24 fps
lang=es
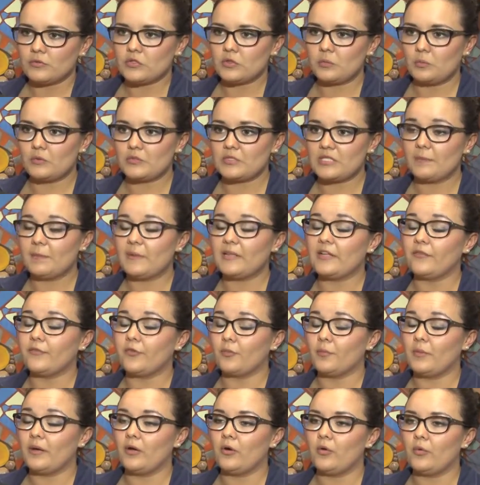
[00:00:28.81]
somos la
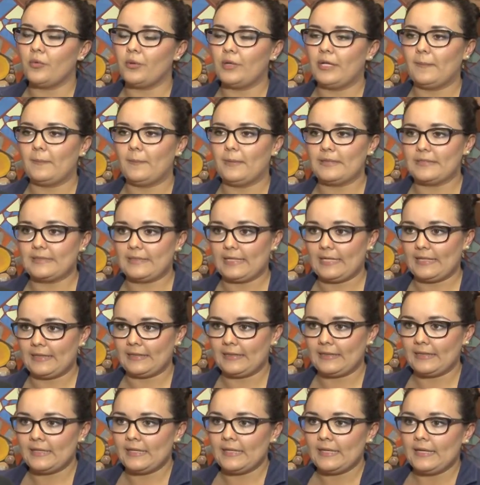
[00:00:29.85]
plataforma de jóvenes más
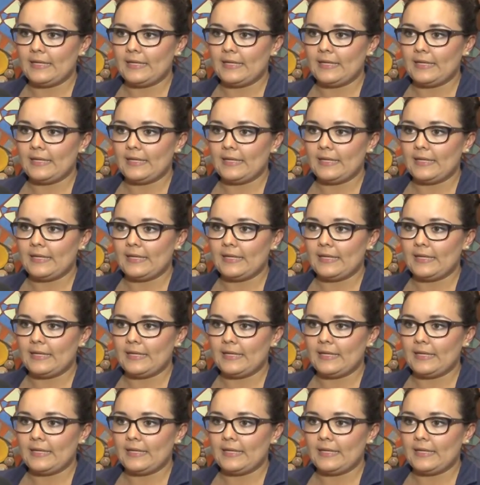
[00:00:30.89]
grande.